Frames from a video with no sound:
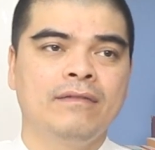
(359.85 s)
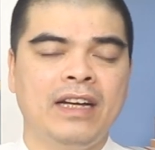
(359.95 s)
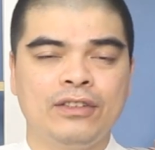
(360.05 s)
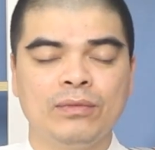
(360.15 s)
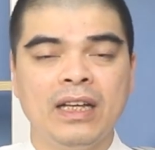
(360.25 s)

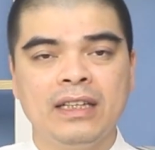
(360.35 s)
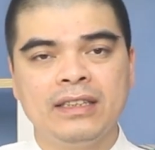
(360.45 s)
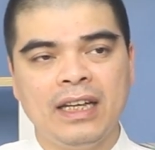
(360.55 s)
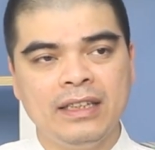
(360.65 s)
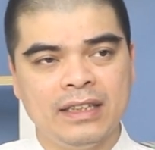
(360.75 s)
và chúng ta
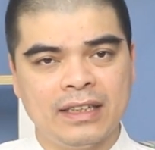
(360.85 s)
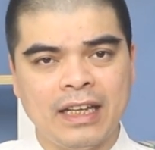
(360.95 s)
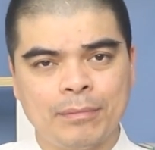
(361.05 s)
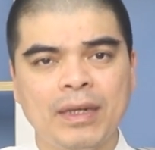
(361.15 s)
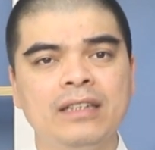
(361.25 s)
sẽ
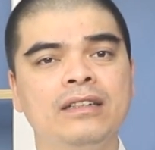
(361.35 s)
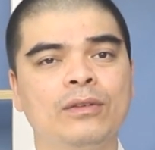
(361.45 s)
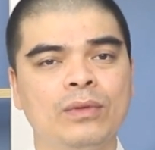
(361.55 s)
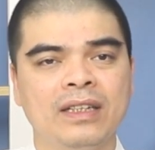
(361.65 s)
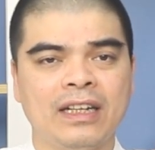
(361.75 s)
đặt bát
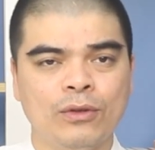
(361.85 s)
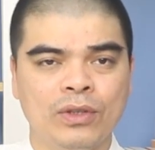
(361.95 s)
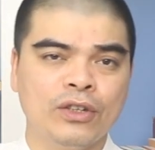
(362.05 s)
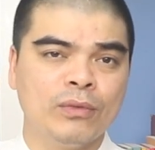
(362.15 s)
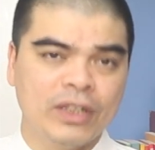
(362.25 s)
hương cũng như đặt
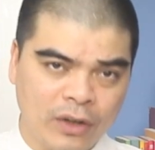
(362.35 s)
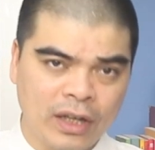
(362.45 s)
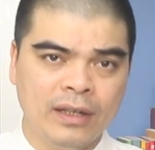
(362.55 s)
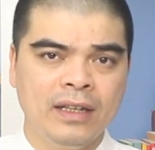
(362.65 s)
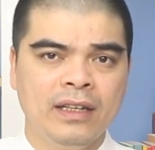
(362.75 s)
đồ thờ cúng lên
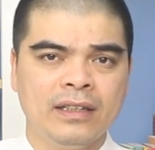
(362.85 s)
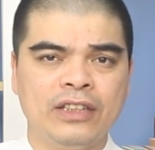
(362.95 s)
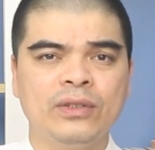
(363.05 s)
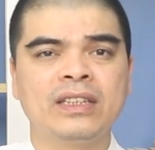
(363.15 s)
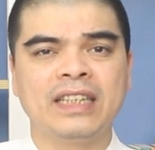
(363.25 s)
đó
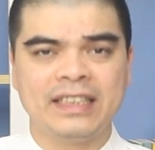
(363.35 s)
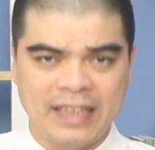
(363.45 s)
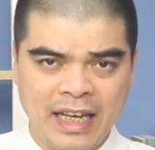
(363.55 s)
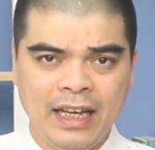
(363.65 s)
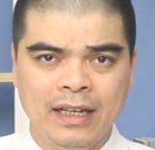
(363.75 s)
để cho được sạch
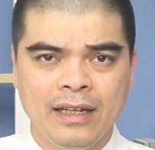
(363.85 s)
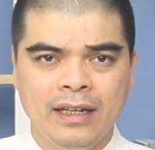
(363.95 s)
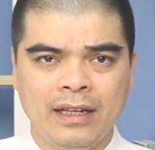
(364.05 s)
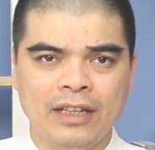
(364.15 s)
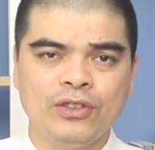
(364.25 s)
sẽ.
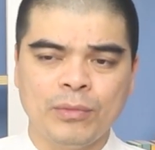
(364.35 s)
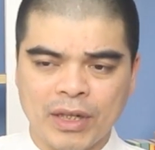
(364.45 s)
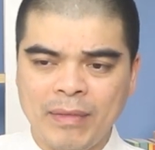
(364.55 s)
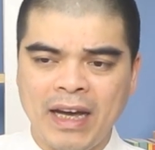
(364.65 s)
Đấy, chọn một cái